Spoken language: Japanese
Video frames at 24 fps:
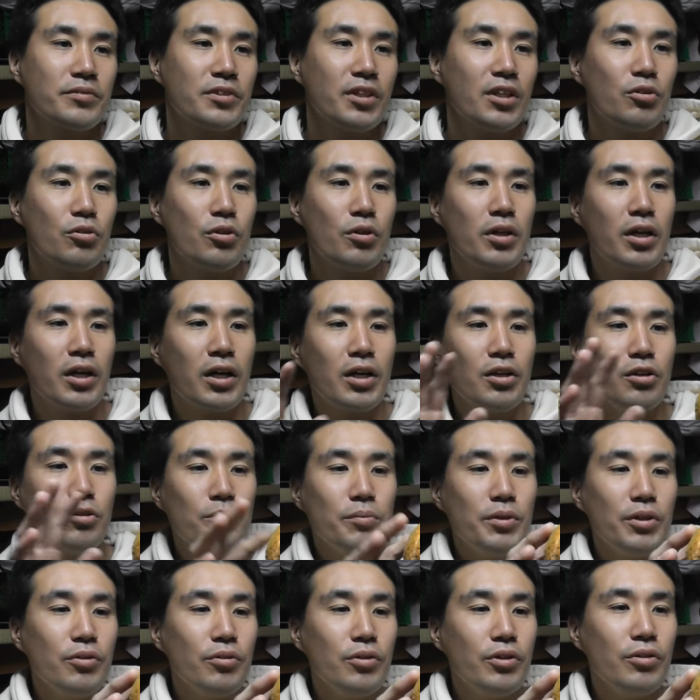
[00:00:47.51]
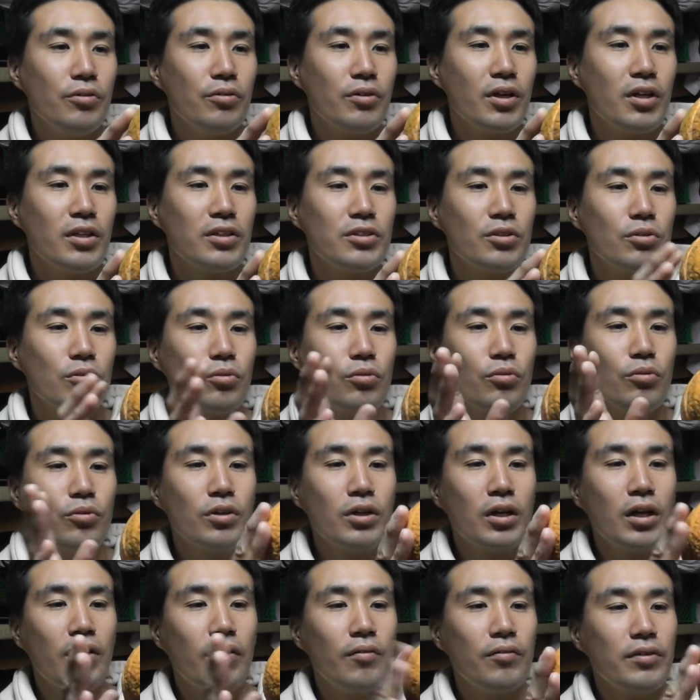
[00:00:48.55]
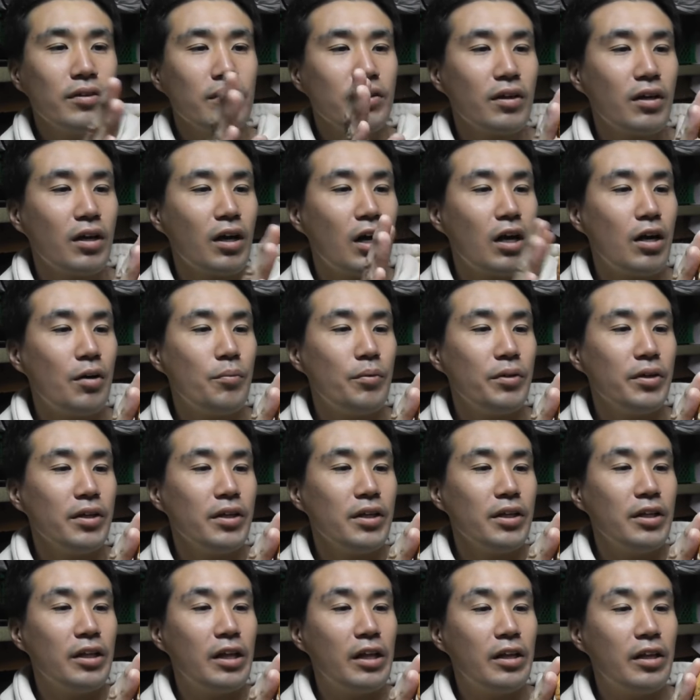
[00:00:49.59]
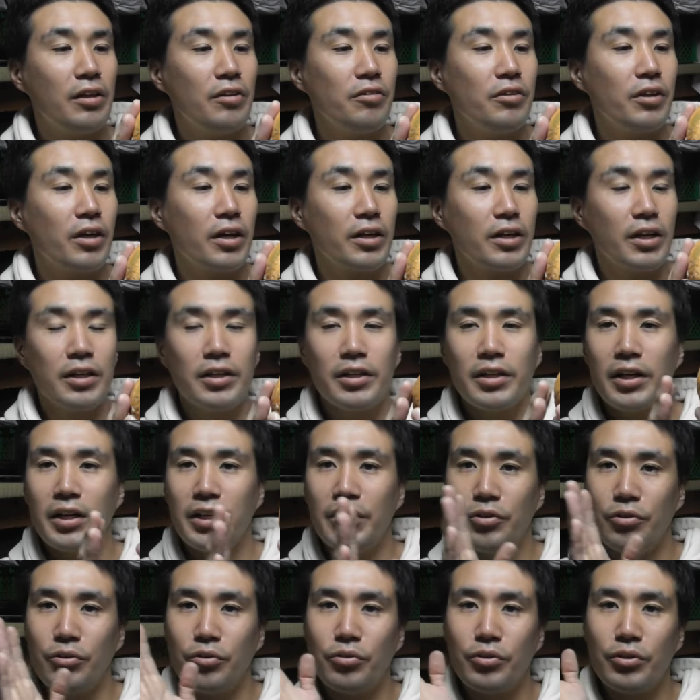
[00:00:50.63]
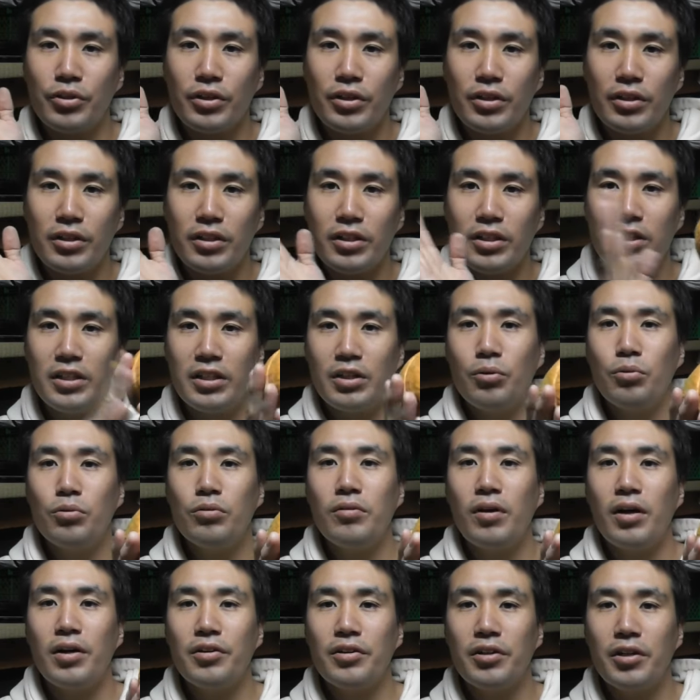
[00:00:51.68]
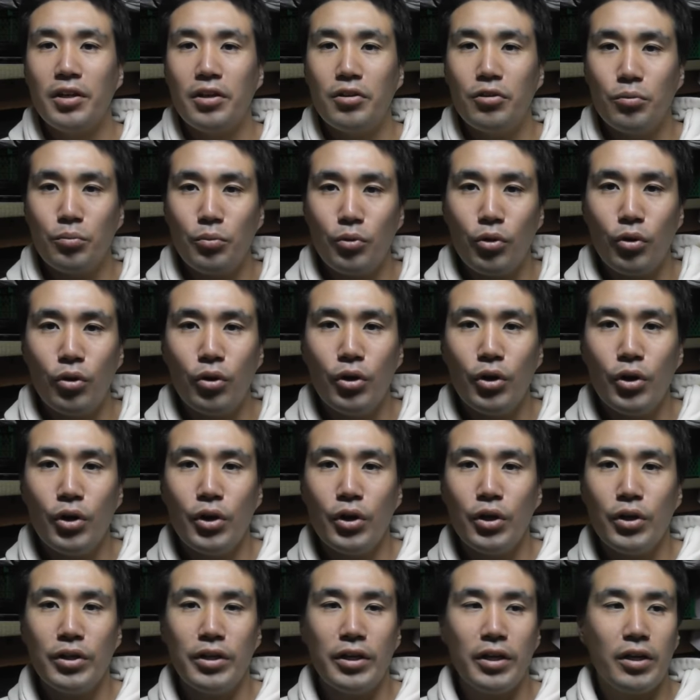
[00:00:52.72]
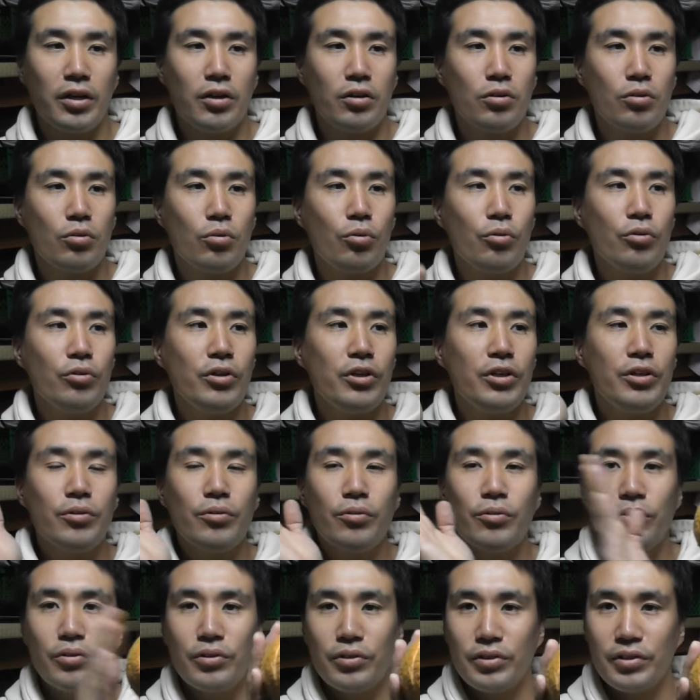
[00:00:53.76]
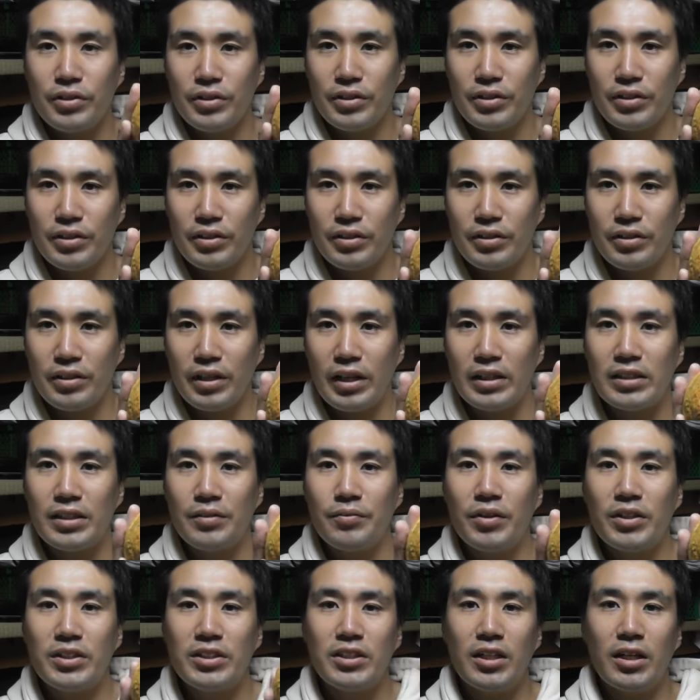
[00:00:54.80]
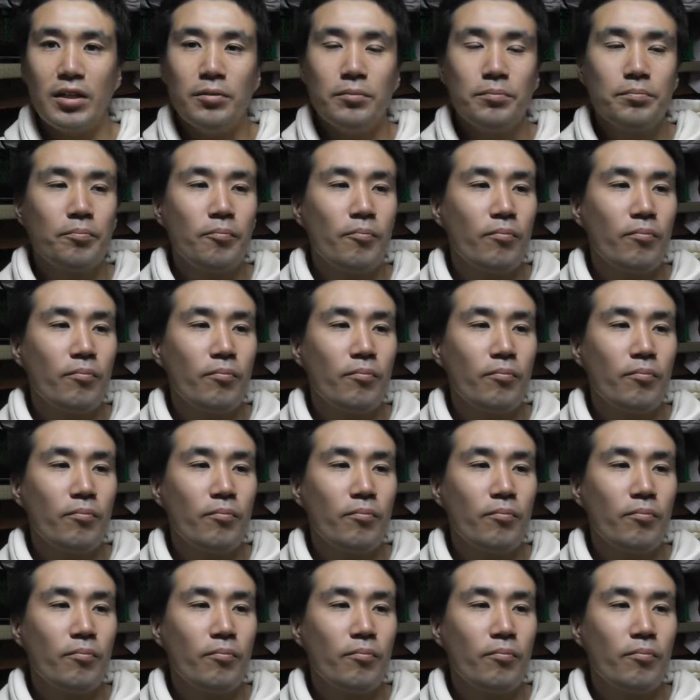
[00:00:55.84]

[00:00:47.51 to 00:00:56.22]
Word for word: だこれ中の実の色が外の皮まで出てるだかなんだかいろいろ聞いたことはあるけれども、ね、こういう色出せました。